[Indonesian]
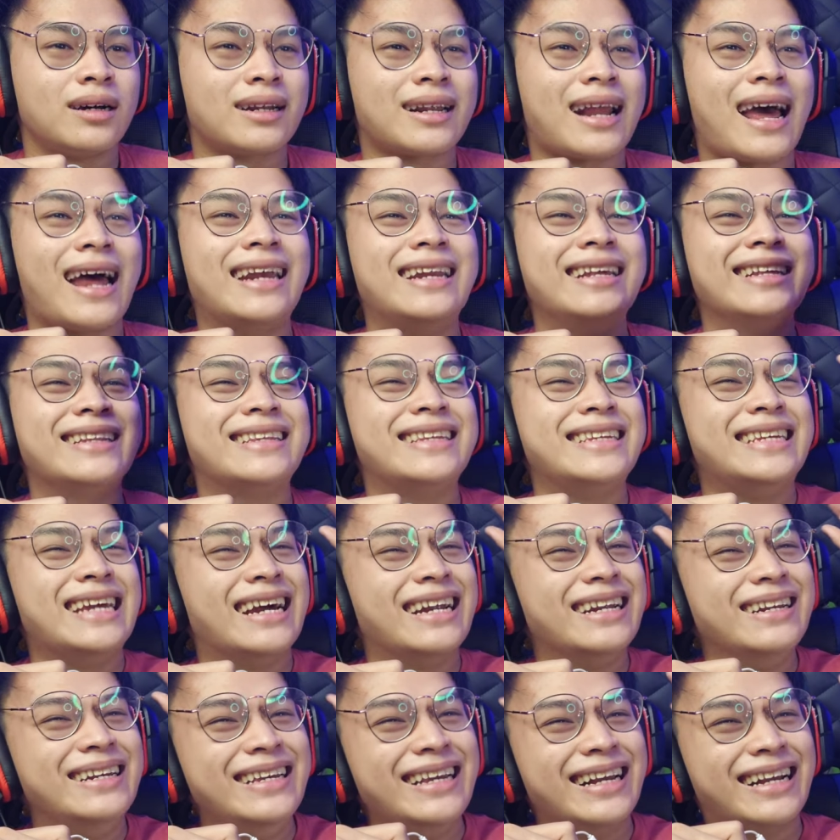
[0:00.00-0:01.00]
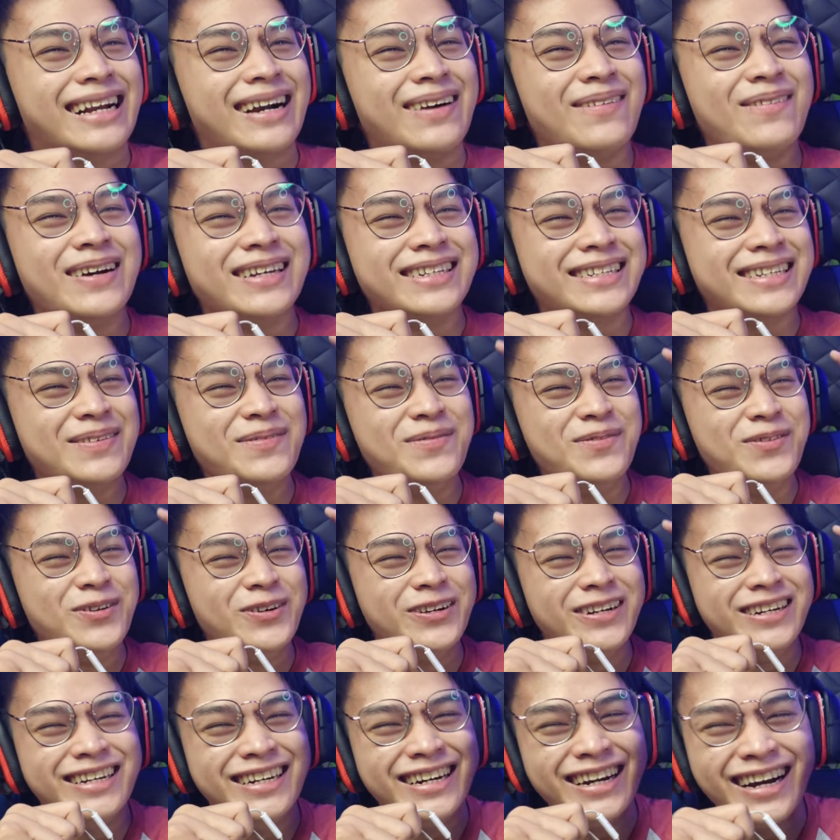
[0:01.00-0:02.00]
Raditya Dika masih
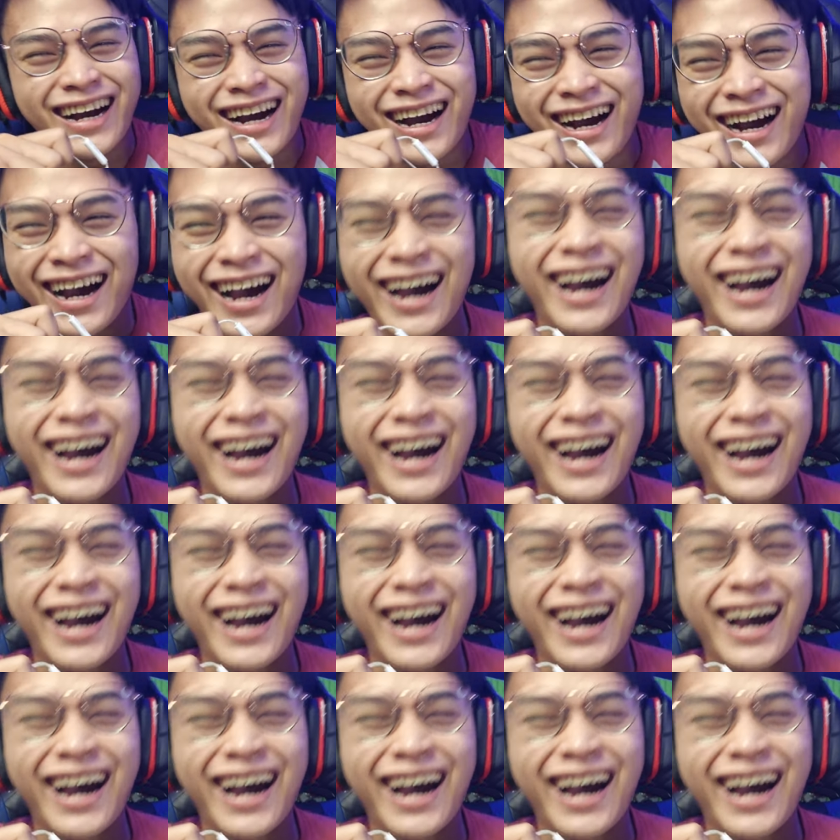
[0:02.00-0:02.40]
muda.